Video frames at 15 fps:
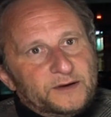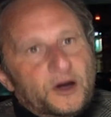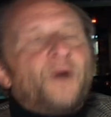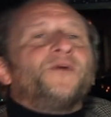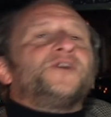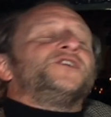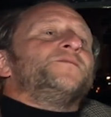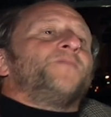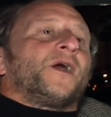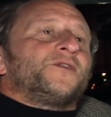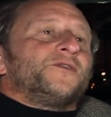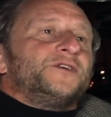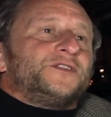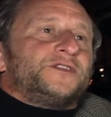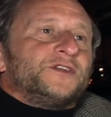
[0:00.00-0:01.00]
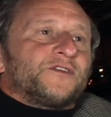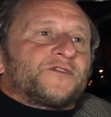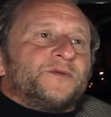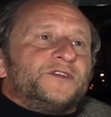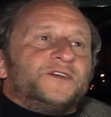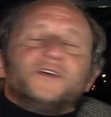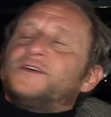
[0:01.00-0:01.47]
Ah, mais qui parle d'honnêteté dans
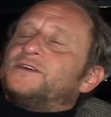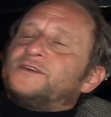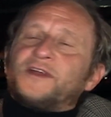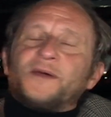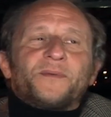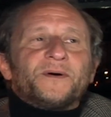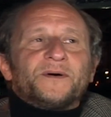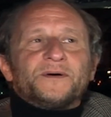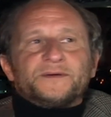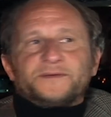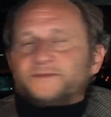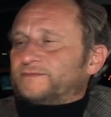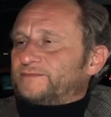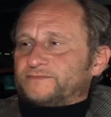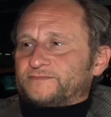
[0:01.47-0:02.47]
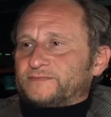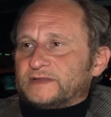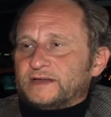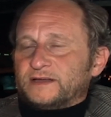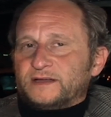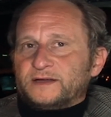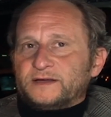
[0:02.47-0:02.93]
ce métier Il n'y en a pas.
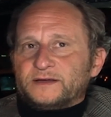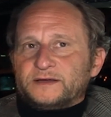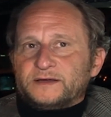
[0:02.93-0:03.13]
Comédien, c'est un